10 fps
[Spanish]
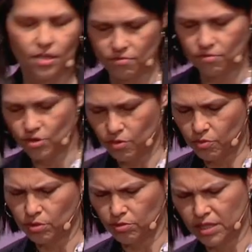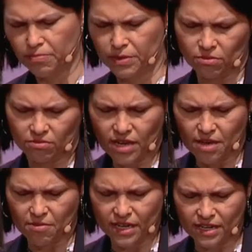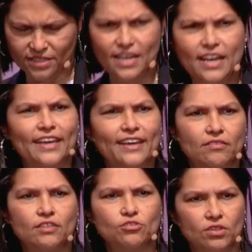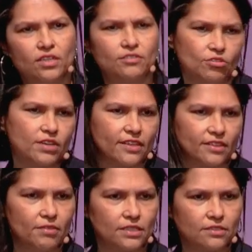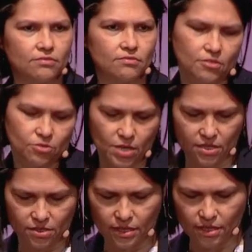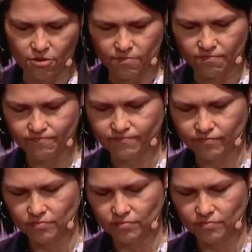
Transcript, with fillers: que no recuerdo ahorita, pero hay varias, que, que son, son creativas, no les voy a decir que no